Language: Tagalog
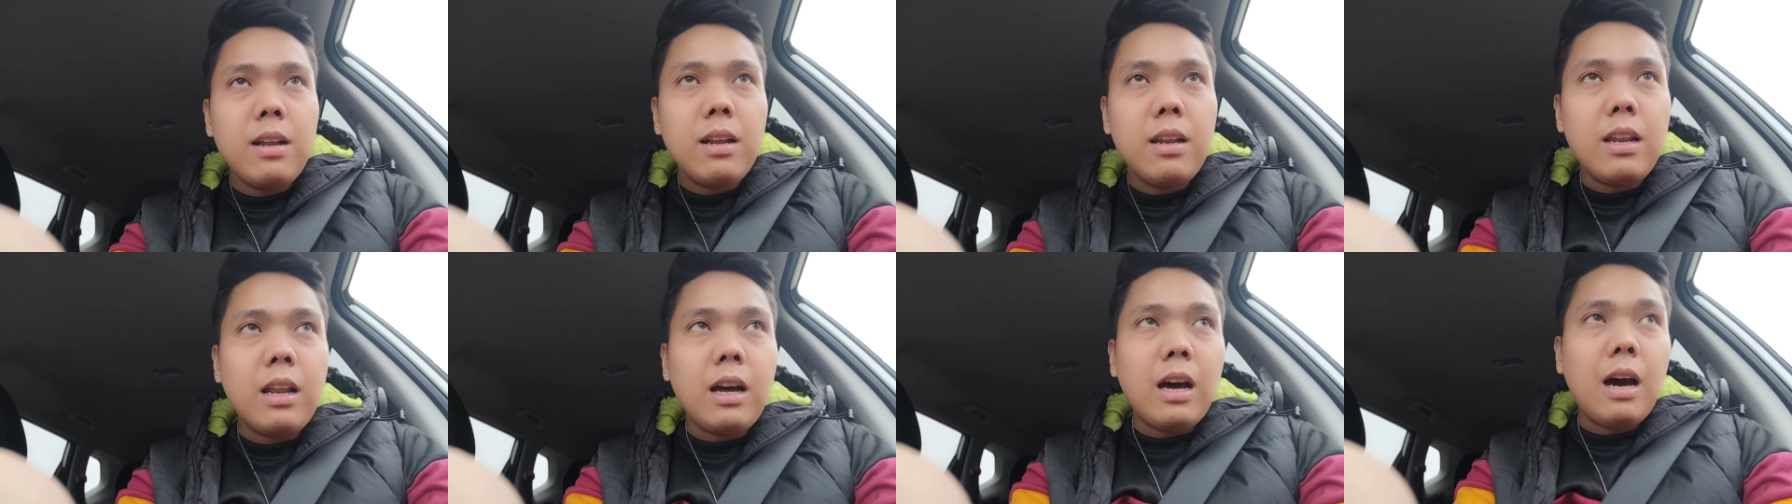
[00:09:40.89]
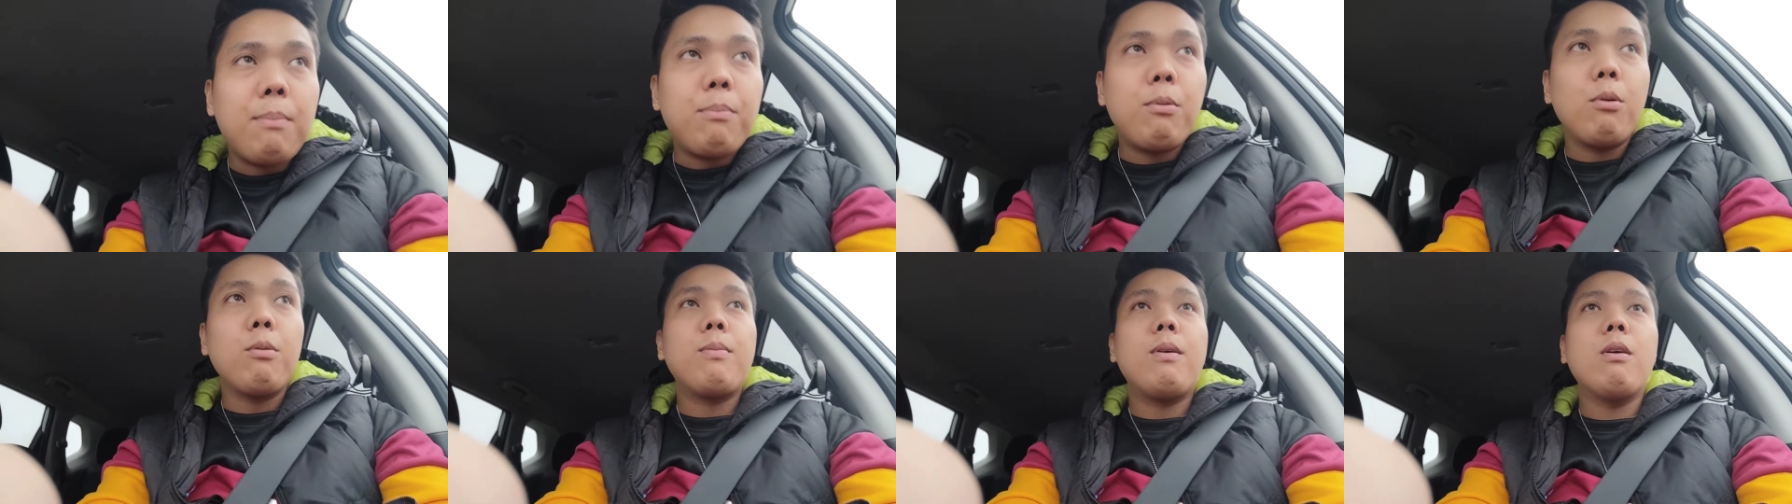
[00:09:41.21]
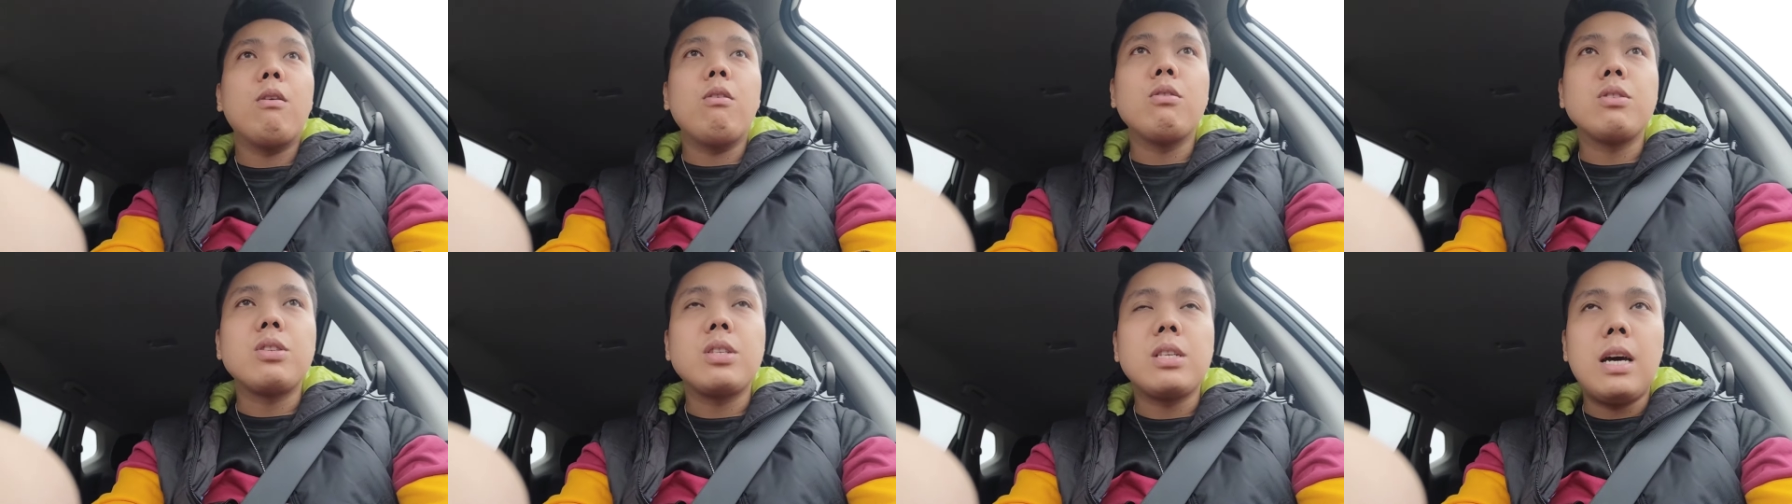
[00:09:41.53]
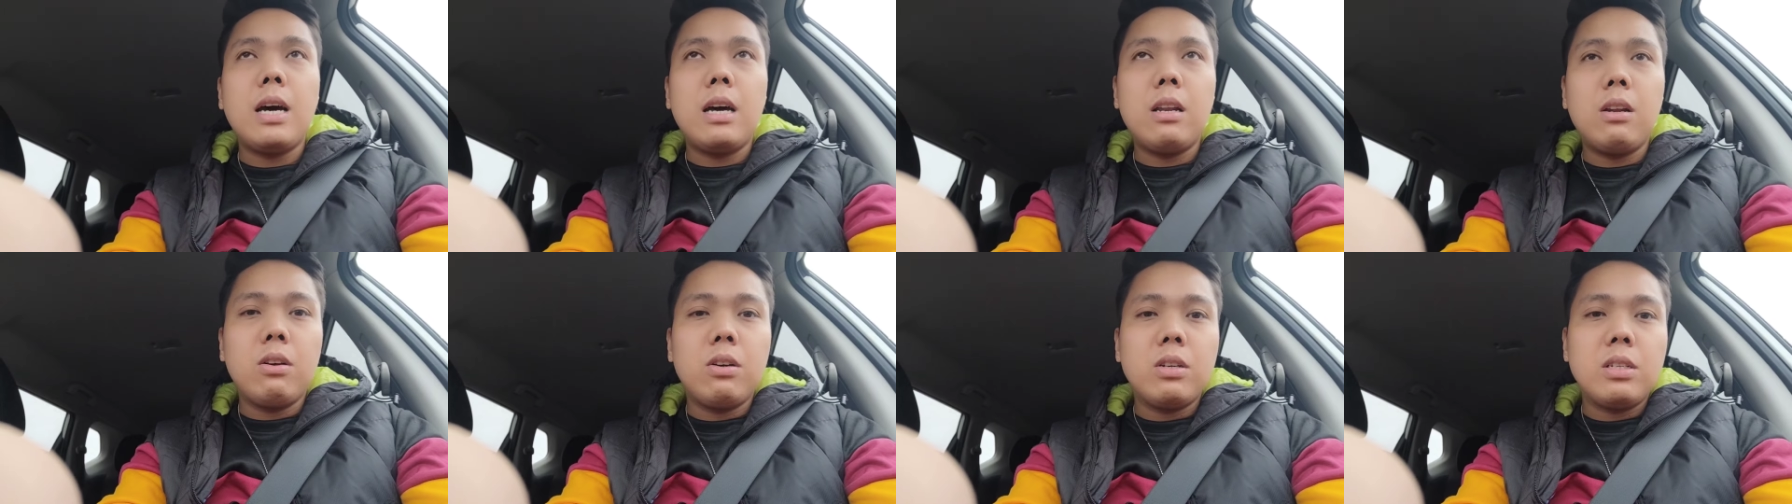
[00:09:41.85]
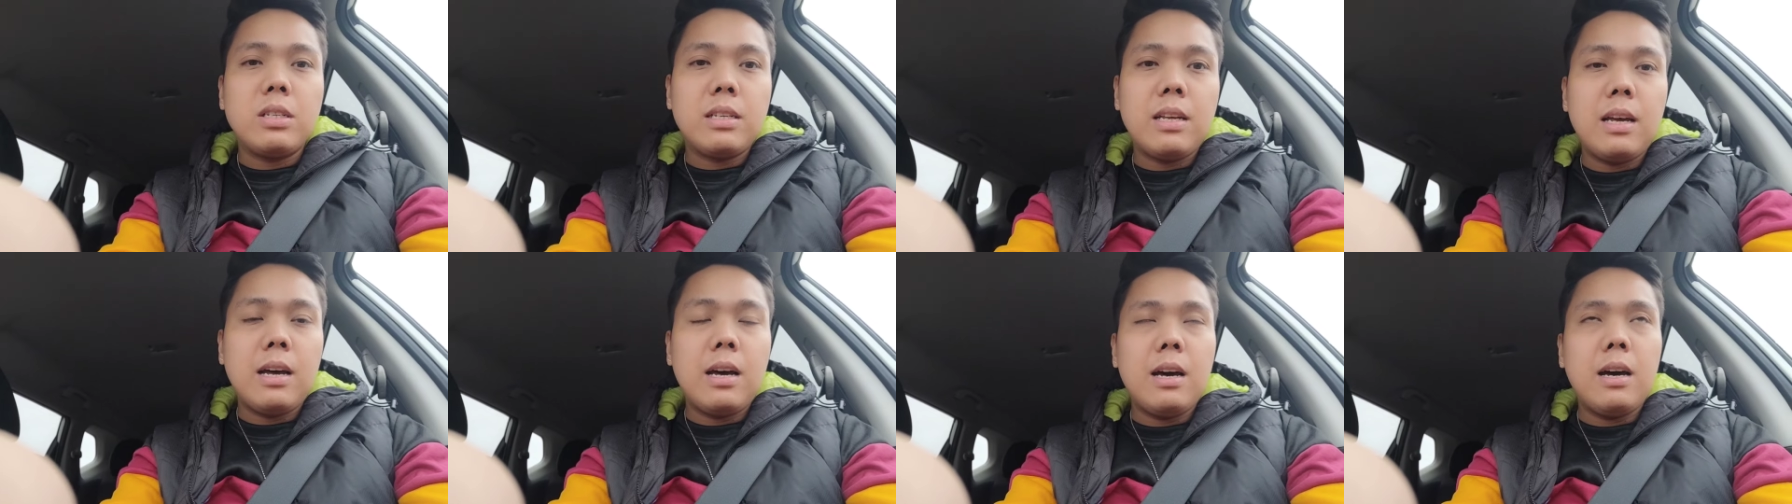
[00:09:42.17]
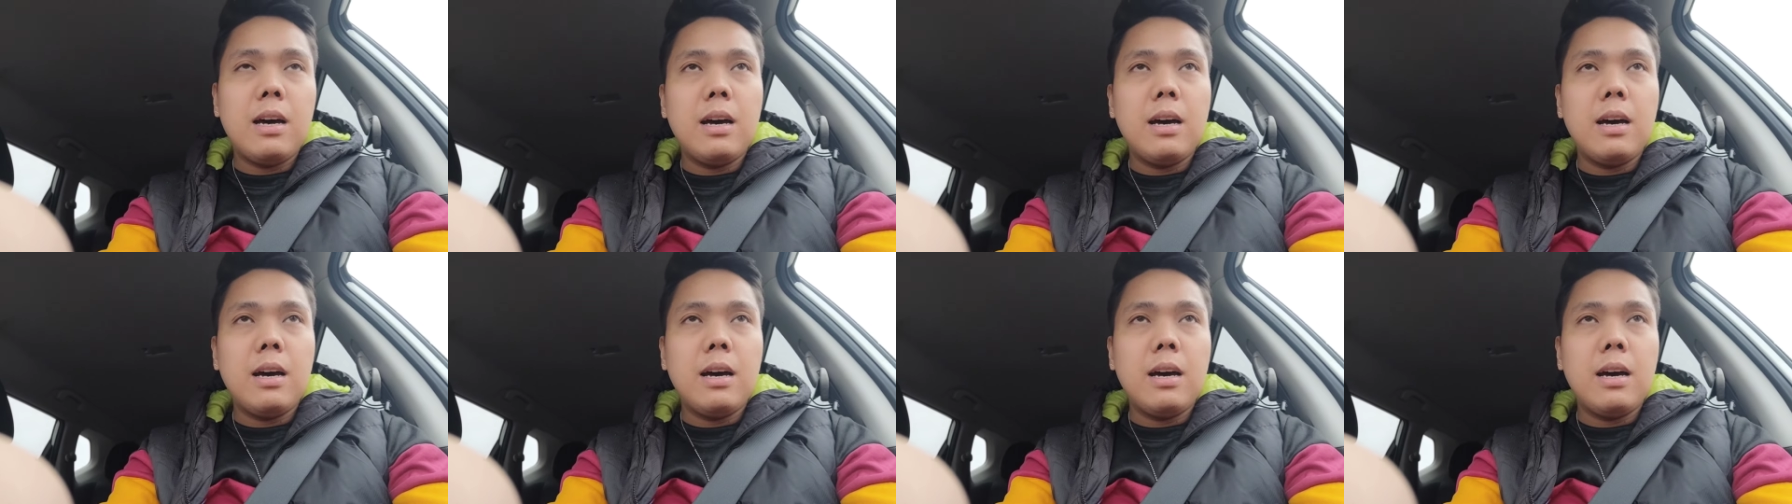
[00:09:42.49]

na-approve ako sa ano sa